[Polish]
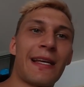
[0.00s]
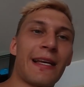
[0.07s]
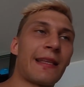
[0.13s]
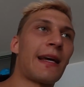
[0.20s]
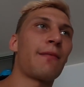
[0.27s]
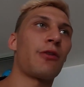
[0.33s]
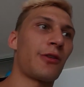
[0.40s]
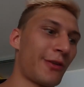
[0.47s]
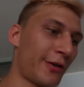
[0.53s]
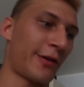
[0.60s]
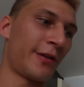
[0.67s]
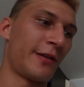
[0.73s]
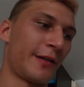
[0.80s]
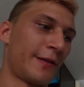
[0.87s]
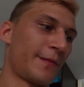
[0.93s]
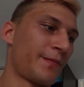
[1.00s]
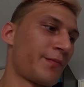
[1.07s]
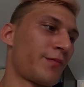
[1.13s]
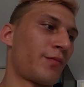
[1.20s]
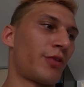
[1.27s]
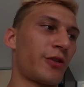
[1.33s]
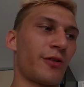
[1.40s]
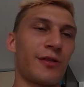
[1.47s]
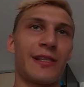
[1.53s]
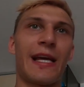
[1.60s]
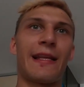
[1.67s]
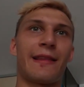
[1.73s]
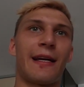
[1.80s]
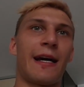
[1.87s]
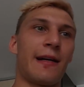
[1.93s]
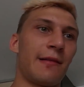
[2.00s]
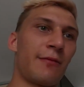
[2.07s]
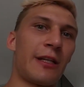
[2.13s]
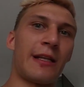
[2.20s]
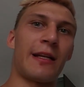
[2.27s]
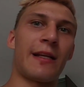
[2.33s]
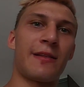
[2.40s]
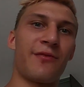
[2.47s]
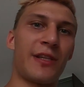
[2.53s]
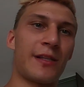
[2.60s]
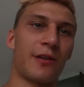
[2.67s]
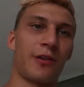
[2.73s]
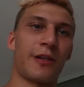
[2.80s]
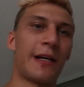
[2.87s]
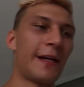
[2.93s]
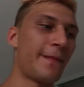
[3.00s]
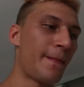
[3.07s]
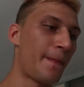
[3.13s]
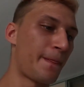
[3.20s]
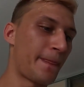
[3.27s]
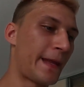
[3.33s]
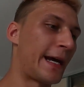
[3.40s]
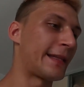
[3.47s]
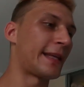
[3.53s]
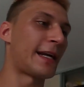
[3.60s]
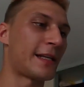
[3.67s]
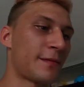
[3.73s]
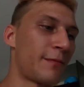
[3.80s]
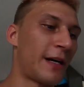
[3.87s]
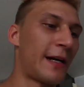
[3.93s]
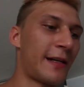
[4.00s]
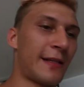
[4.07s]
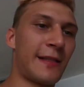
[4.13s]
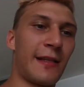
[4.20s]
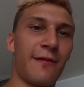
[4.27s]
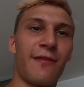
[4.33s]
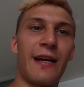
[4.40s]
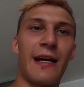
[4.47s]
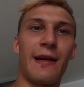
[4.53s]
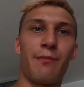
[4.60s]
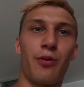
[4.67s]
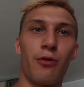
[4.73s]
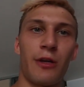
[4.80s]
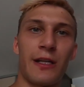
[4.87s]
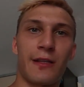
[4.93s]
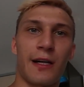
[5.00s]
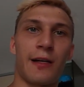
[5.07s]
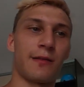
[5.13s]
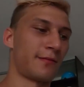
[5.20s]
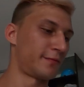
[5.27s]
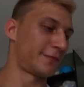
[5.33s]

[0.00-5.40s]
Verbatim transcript: Seta, bo to, bo to Seta ma na nazwisko, nie? A teraz ma ksywę pół litra.